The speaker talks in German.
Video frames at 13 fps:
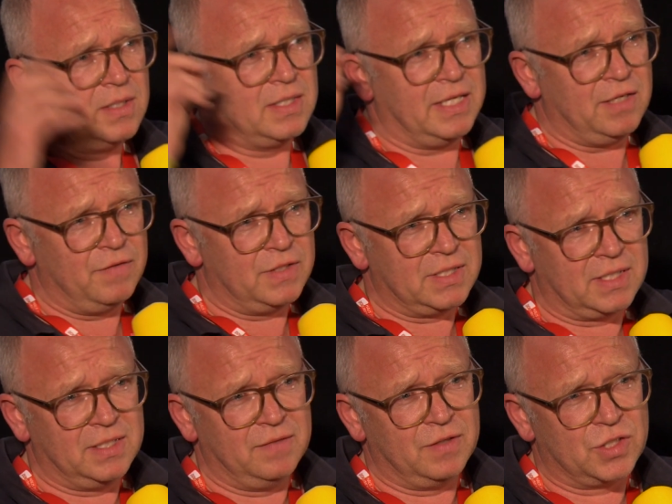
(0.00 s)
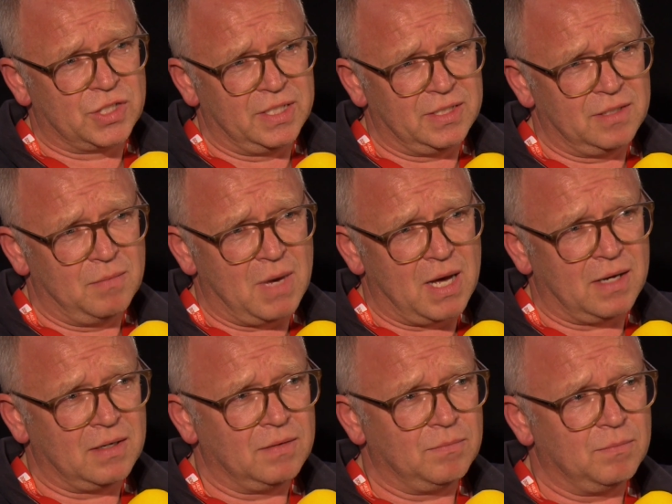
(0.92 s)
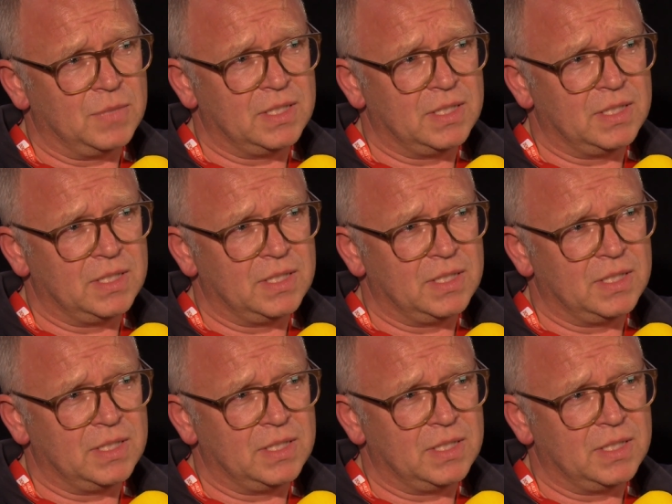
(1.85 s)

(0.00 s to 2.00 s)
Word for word: eine investigative Geschichte machen.